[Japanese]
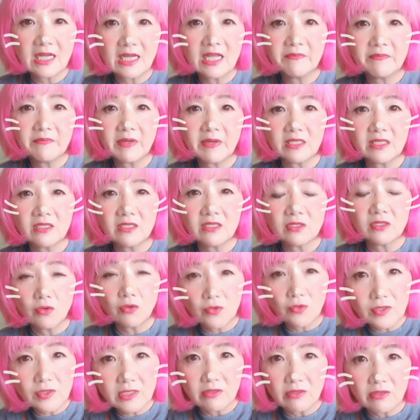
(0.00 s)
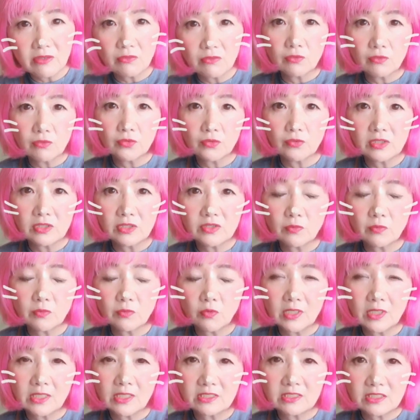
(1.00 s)
えばいいよっていうことをいつもお
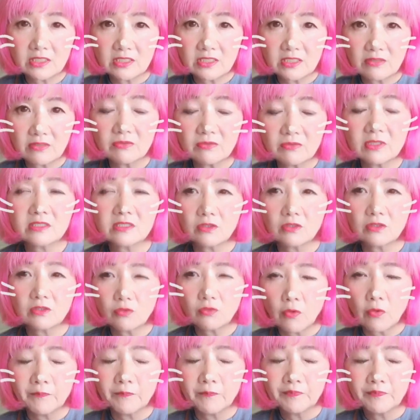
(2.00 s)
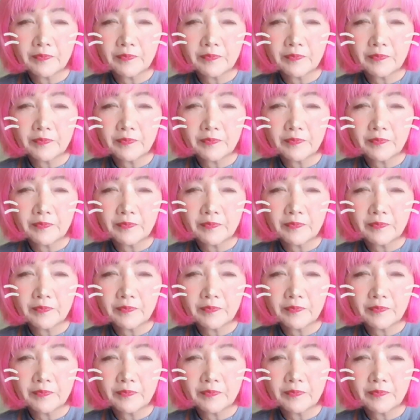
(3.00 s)
話ししてるんですけど